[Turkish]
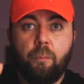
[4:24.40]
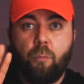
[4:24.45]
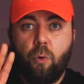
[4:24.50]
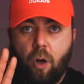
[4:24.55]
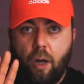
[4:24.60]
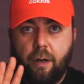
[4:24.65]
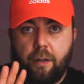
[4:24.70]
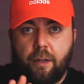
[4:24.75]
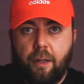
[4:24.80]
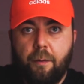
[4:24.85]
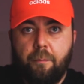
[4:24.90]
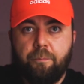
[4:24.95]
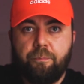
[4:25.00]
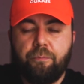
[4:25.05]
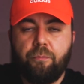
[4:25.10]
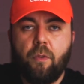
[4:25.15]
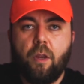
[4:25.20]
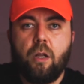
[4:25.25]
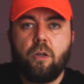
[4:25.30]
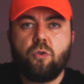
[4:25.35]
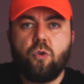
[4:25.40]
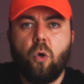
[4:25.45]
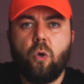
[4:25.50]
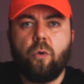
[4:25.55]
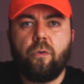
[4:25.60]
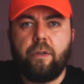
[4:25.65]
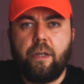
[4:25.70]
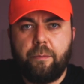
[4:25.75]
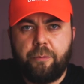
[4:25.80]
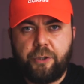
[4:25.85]
Bu arada çok
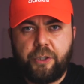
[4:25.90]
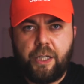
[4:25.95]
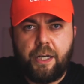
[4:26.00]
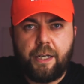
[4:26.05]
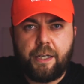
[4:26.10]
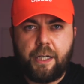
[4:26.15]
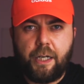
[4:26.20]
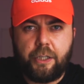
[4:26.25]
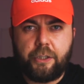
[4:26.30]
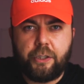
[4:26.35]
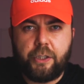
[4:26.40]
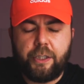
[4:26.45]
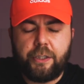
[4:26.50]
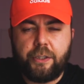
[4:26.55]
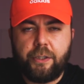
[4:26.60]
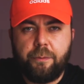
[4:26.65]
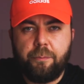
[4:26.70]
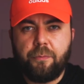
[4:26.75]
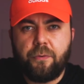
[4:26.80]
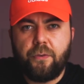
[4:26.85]
güzel bir şeyle karşılaştım.